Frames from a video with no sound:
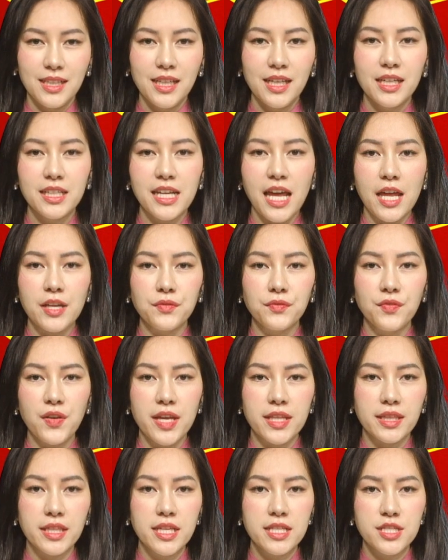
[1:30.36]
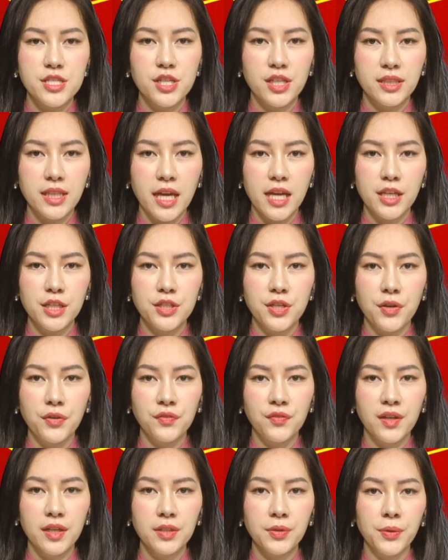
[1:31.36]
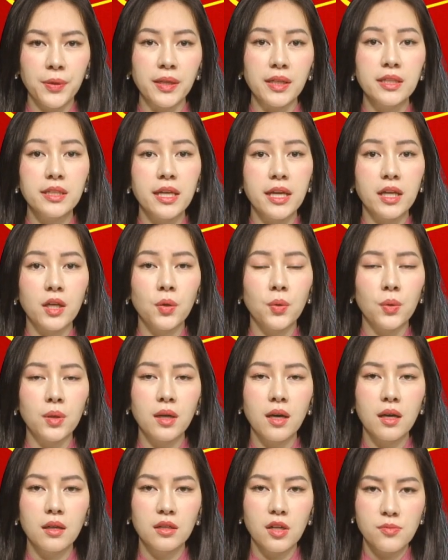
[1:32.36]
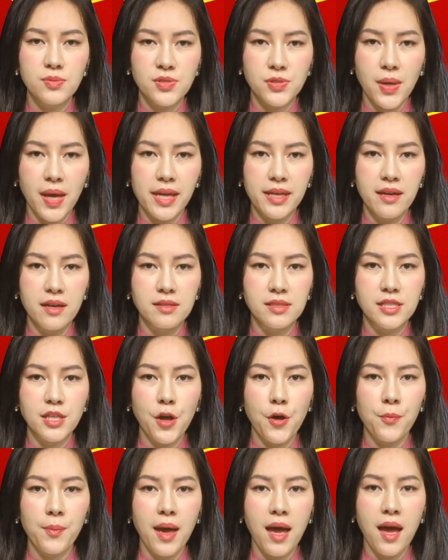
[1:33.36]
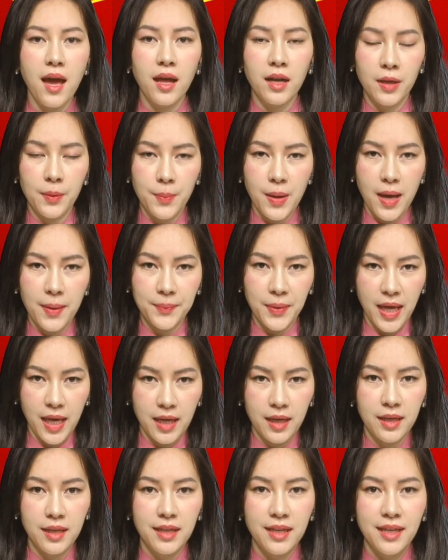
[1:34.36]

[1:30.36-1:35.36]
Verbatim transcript: Hình ảnh vệ tinh cho thấy dấu vết hủy diệt của cơn lốc xoáy ở Selma, Alabama.